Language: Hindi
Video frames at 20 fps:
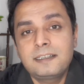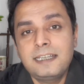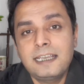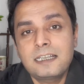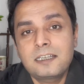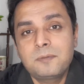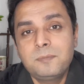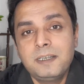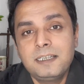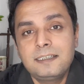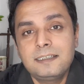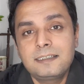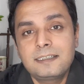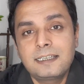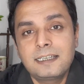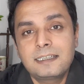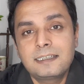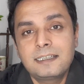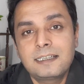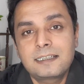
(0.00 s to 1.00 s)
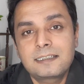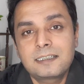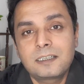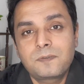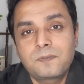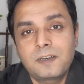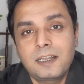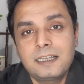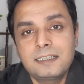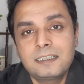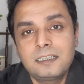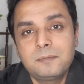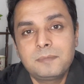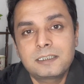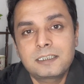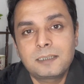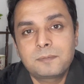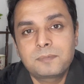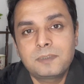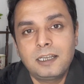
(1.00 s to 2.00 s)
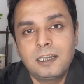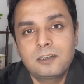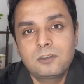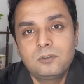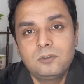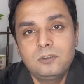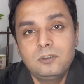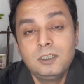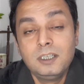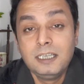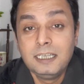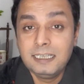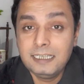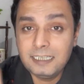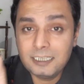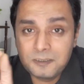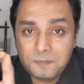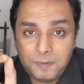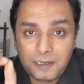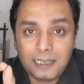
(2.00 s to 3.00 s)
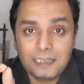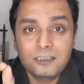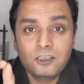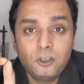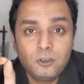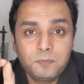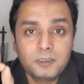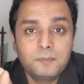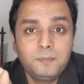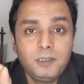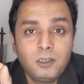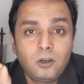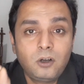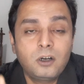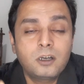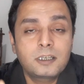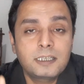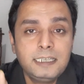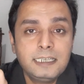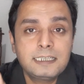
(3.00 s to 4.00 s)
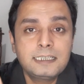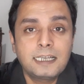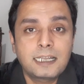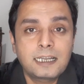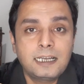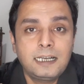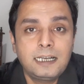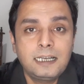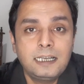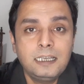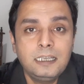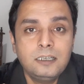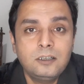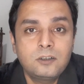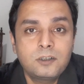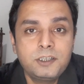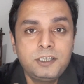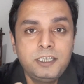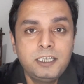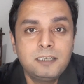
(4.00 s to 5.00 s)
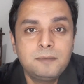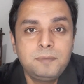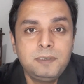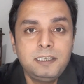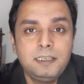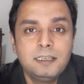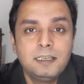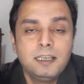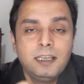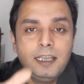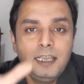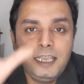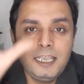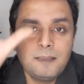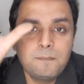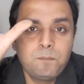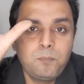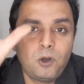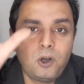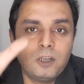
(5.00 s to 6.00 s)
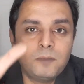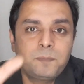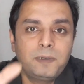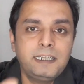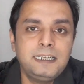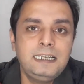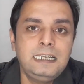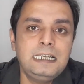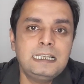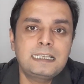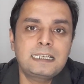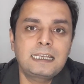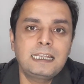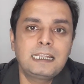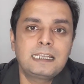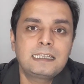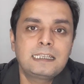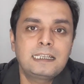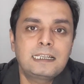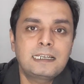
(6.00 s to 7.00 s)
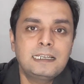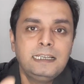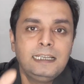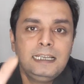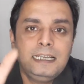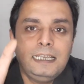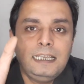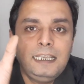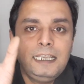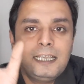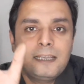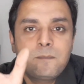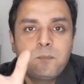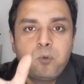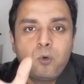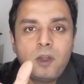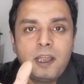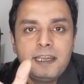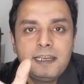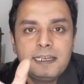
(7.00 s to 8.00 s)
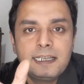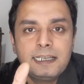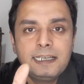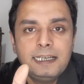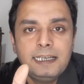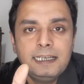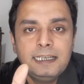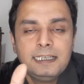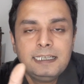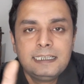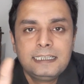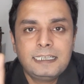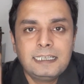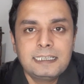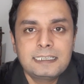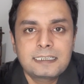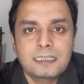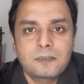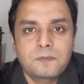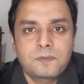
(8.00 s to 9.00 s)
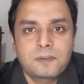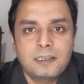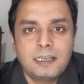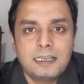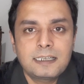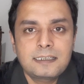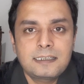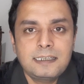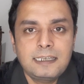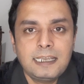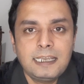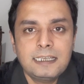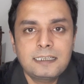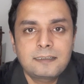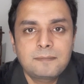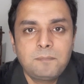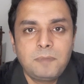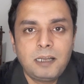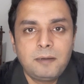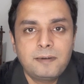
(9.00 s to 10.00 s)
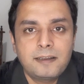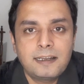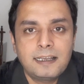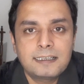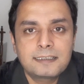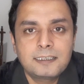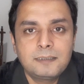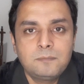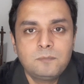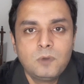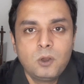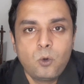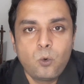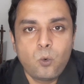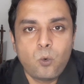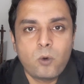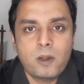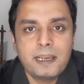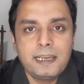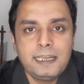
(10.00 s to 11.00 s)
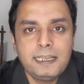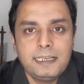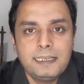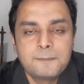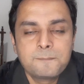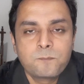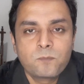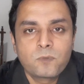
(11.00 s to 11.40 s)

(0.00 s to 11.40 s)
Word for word: टेस्ट मैचेस के अंदर सरफराज अहमद कप्तान हों इस बात के ऊपर भी गौर किया जा रहा है और ये भी एक बहुत बड़ी लिस्ट के अंदर एक पॉइंट है कि सरफराज टेस्ट बाबर आजम वनडे